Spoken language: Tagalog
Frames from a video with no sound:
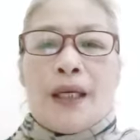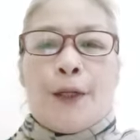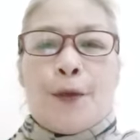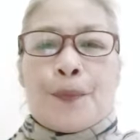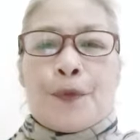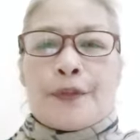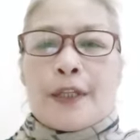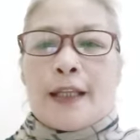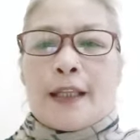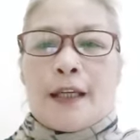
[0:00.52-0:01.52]
Hello po
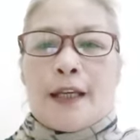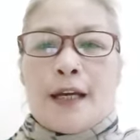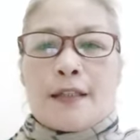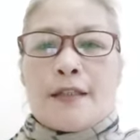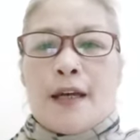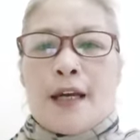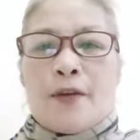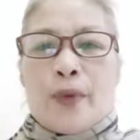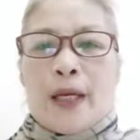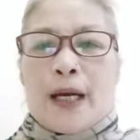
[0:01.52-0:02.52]
sa ating lahat
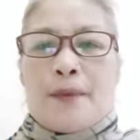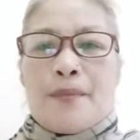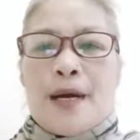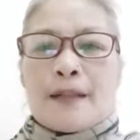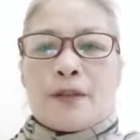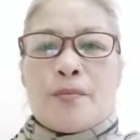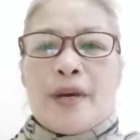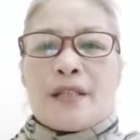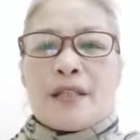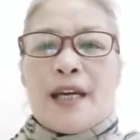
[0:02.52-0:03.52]
dyan. Welcome back to
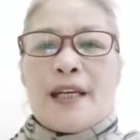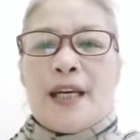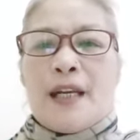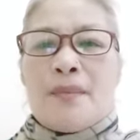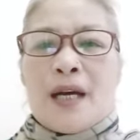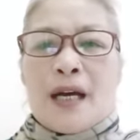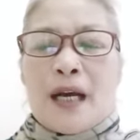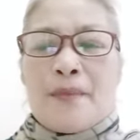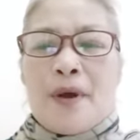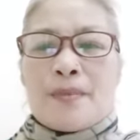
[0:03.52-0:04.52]
my channel
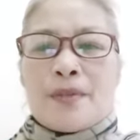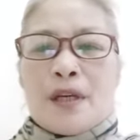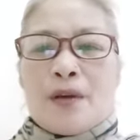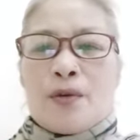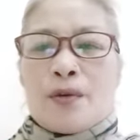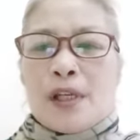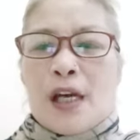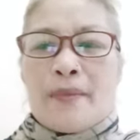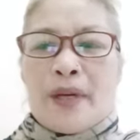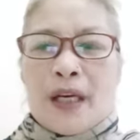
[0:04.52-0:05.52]
mga kamamsi ko
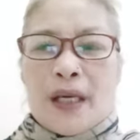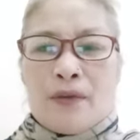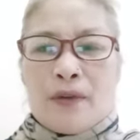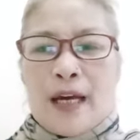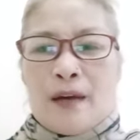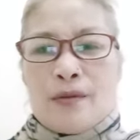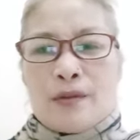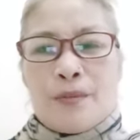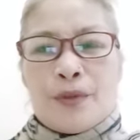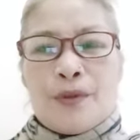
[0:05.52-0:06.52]
saan man kayong dako
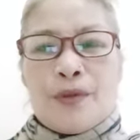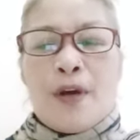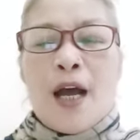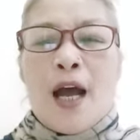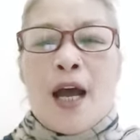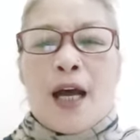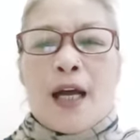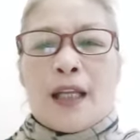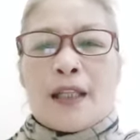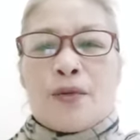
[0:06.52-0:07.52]
sa mundo.
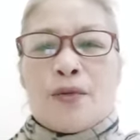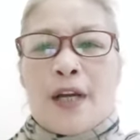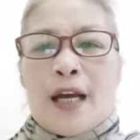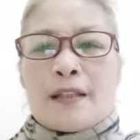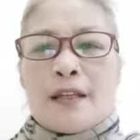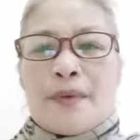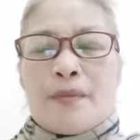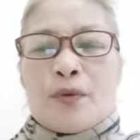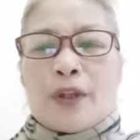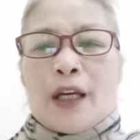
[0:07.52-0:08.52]
Hangad kong nasa
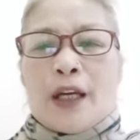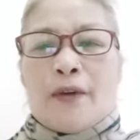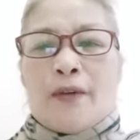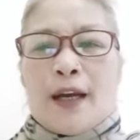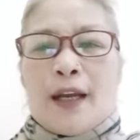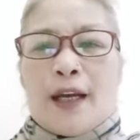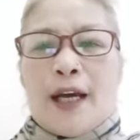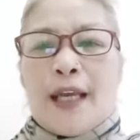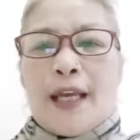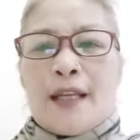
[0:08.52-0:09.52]
mabuti kayong
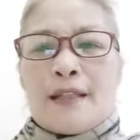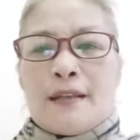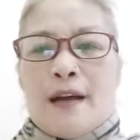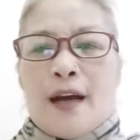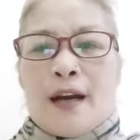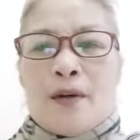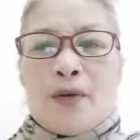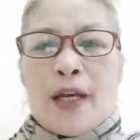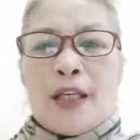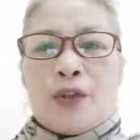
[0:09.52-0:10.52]
kalagayan sa
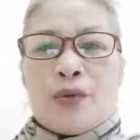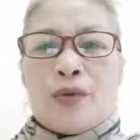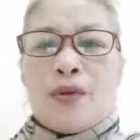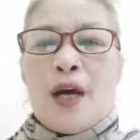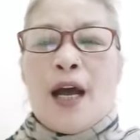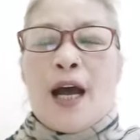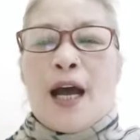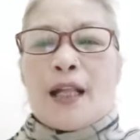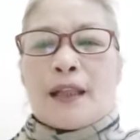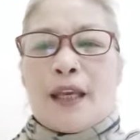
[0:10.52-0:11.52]
araw na ito
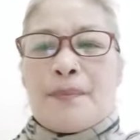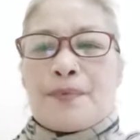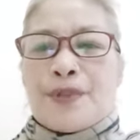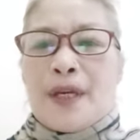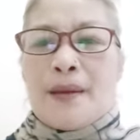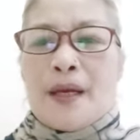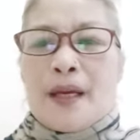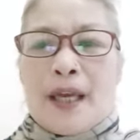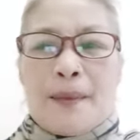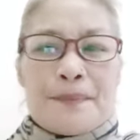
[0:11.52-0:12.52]
at keep safe,
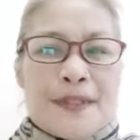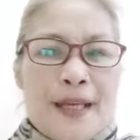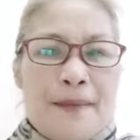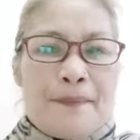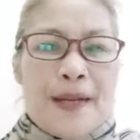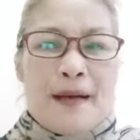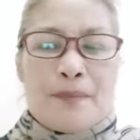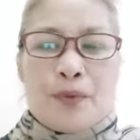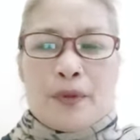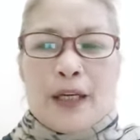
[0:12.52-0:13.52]
keep safe
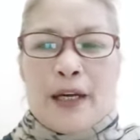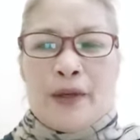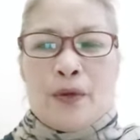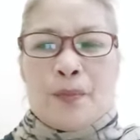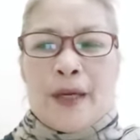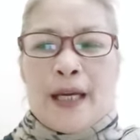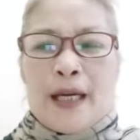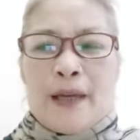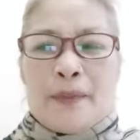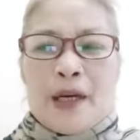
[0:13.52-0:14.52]
lang po tayo
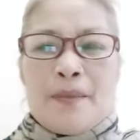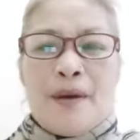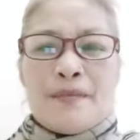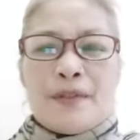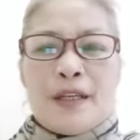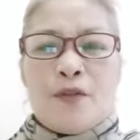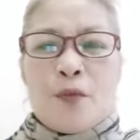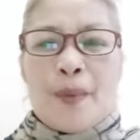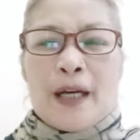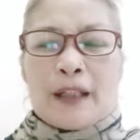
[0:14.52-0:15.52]
palagi mga mamsi
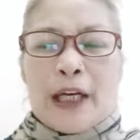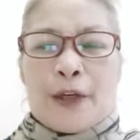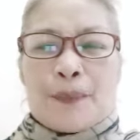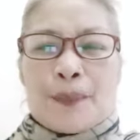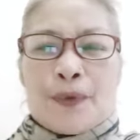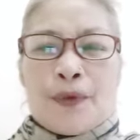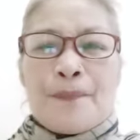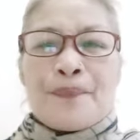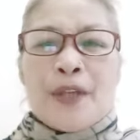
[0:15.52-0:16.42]
upang tayo po